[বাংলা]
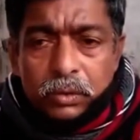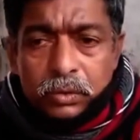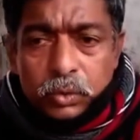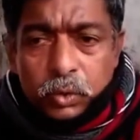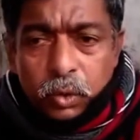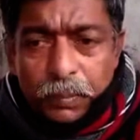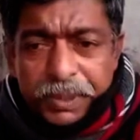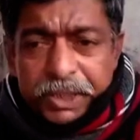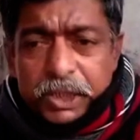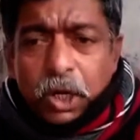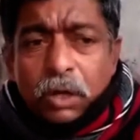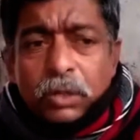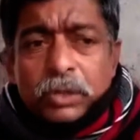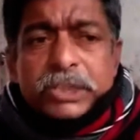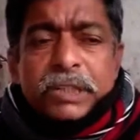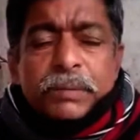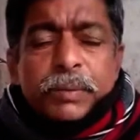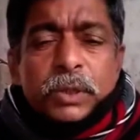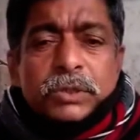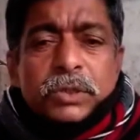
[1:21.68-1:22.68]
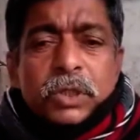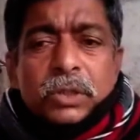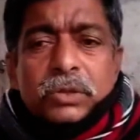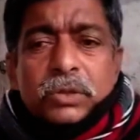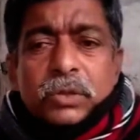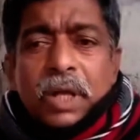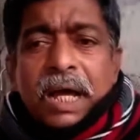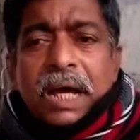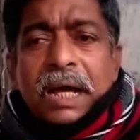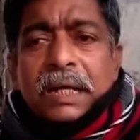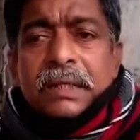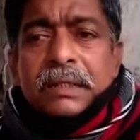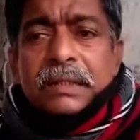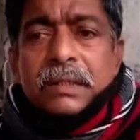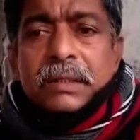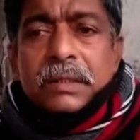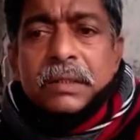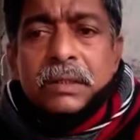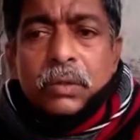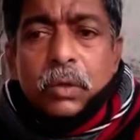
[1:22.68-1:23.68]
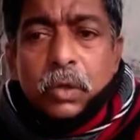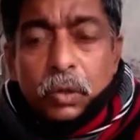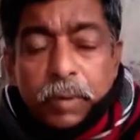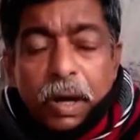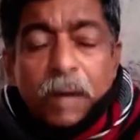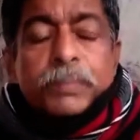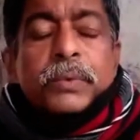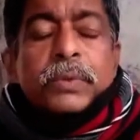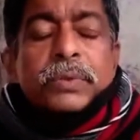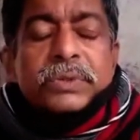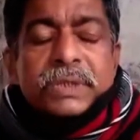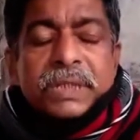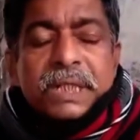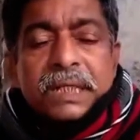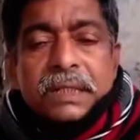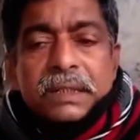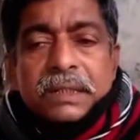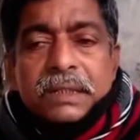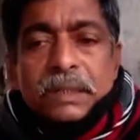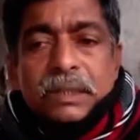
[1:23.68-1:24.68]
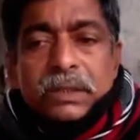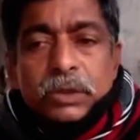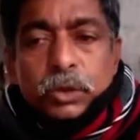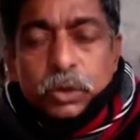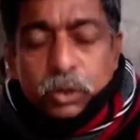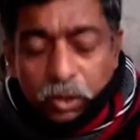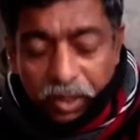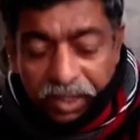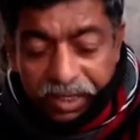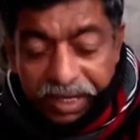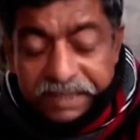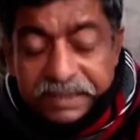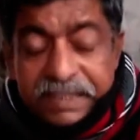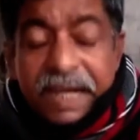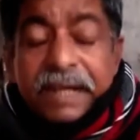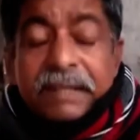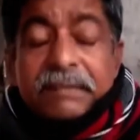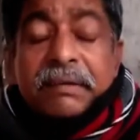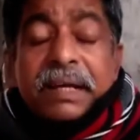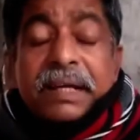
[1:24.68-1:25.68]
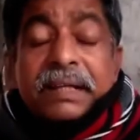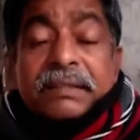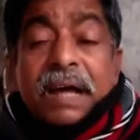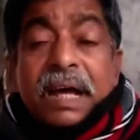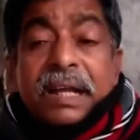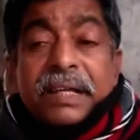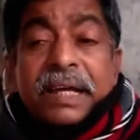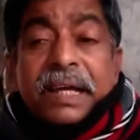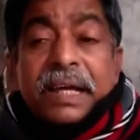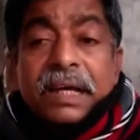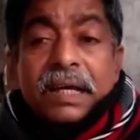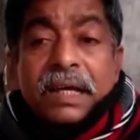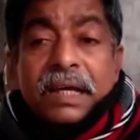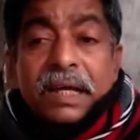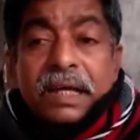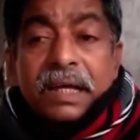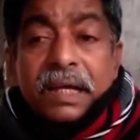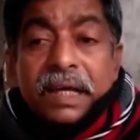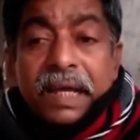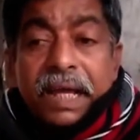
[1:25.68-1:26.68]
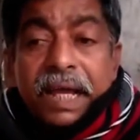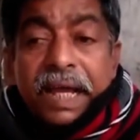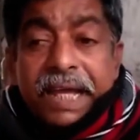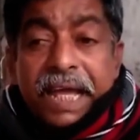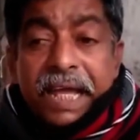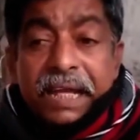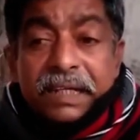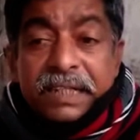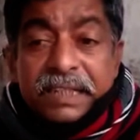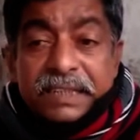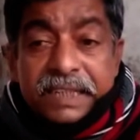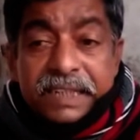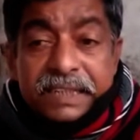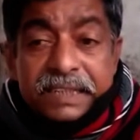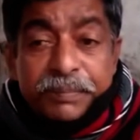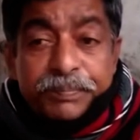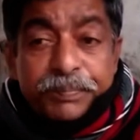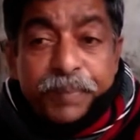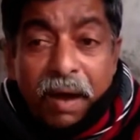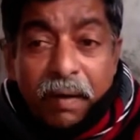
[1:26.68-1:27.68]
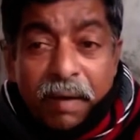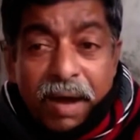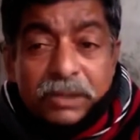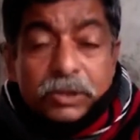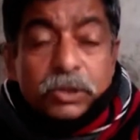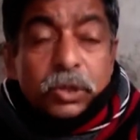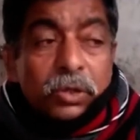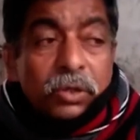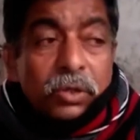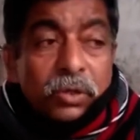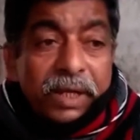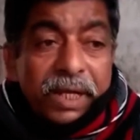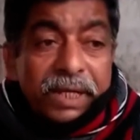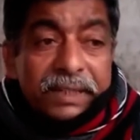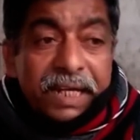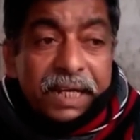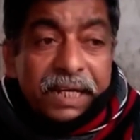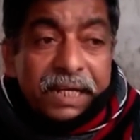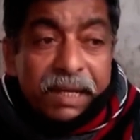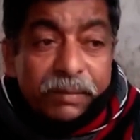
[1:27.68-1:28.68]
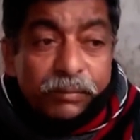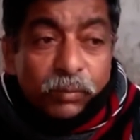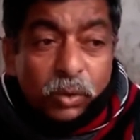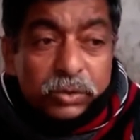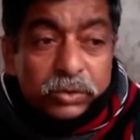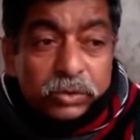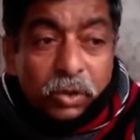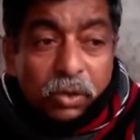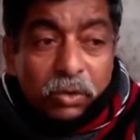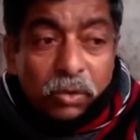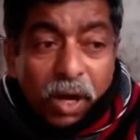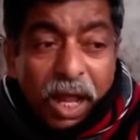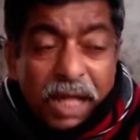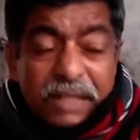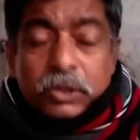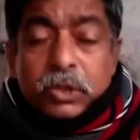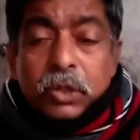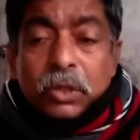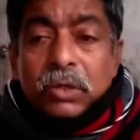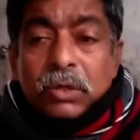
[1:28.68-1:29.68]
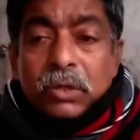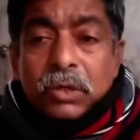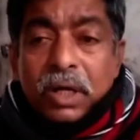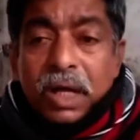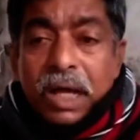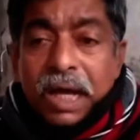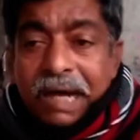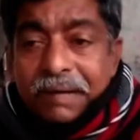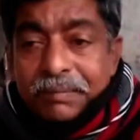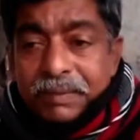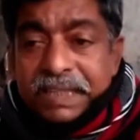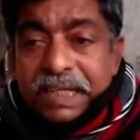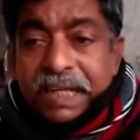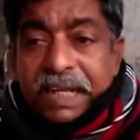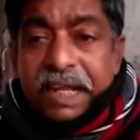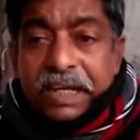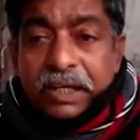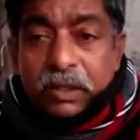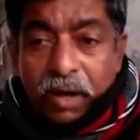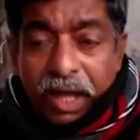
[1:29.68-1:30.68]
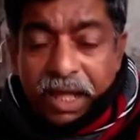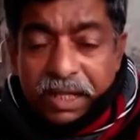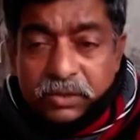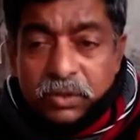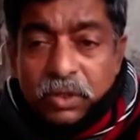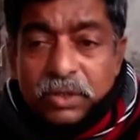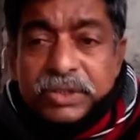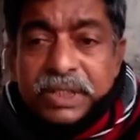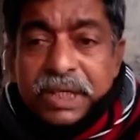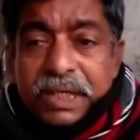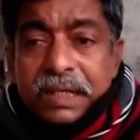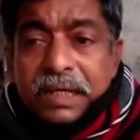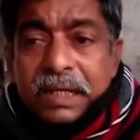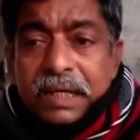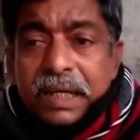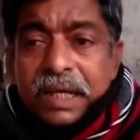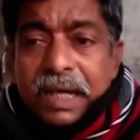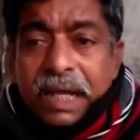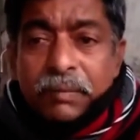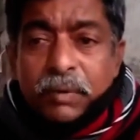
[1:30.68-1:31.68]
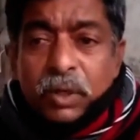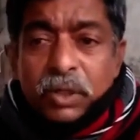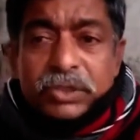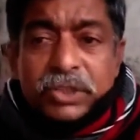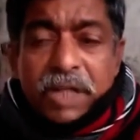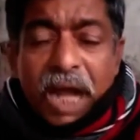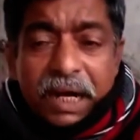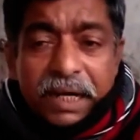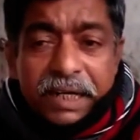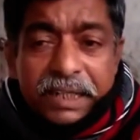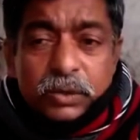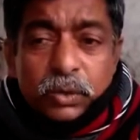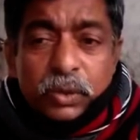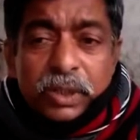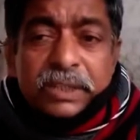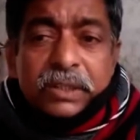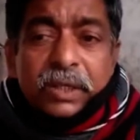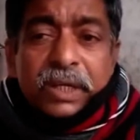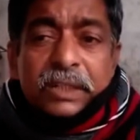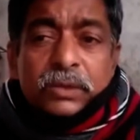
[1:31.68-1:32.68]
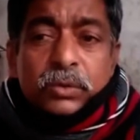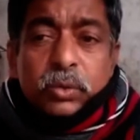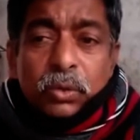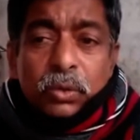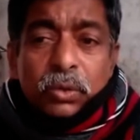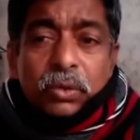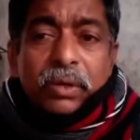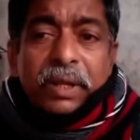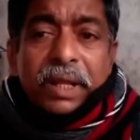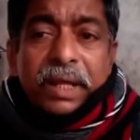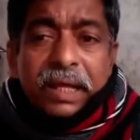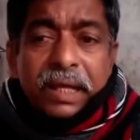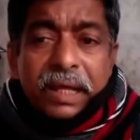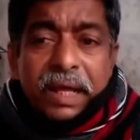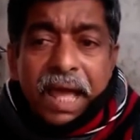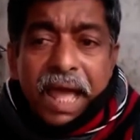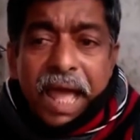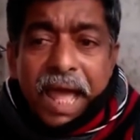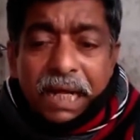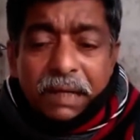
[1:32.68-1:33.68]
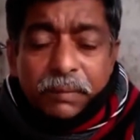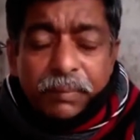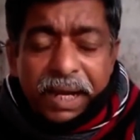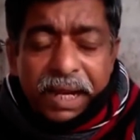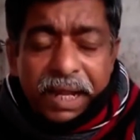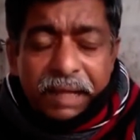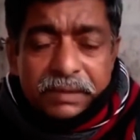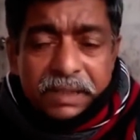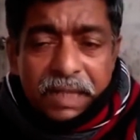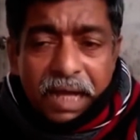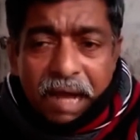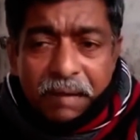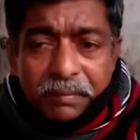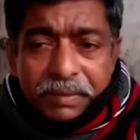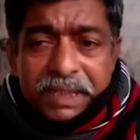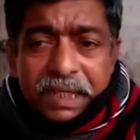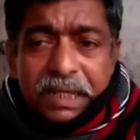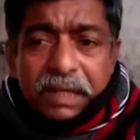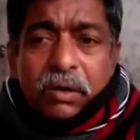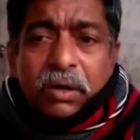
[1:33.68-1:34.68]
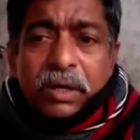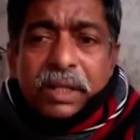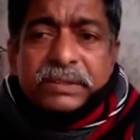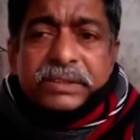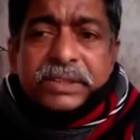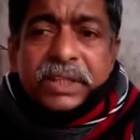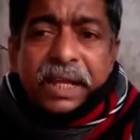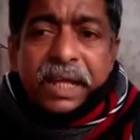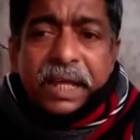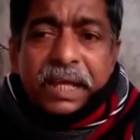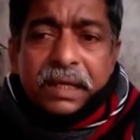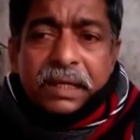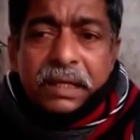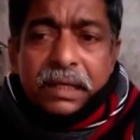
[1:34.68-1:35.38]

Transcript: দুর্বিষহ জীবন যন্ত্রণা অনুভব করছে সুতরাং এই জায়গা থেকে দাঁড়িয়ে একে নিষ্কৃতি পাওয়ার জন্য এদেরকে মুক্ত করার জন্য আমাদের এই লড়াই চলছে এবং চাকরি চুরি থেকে শুরু করে একবারে আমাদের ঘরের ছেলে